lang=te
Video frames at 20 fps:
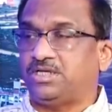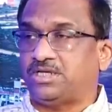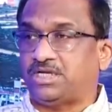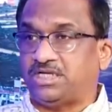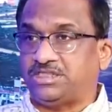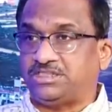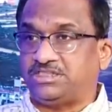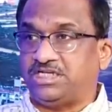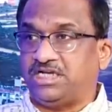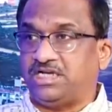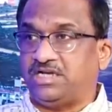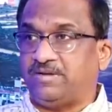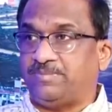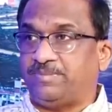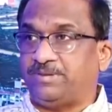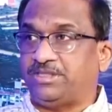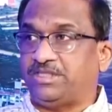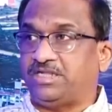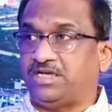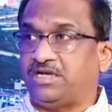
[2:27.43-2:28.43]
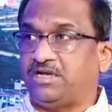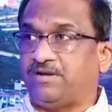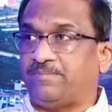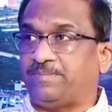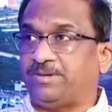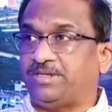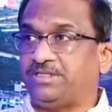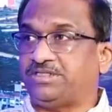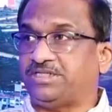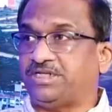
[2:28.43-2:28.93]
రాజ్యాంగబద్ధంగా
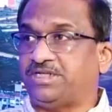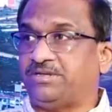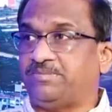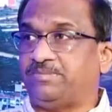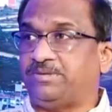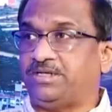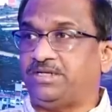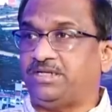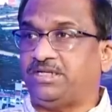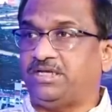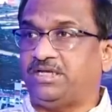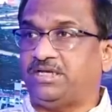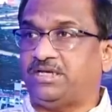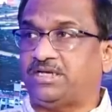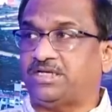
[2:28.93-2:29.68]
పనిచేయడం అంటే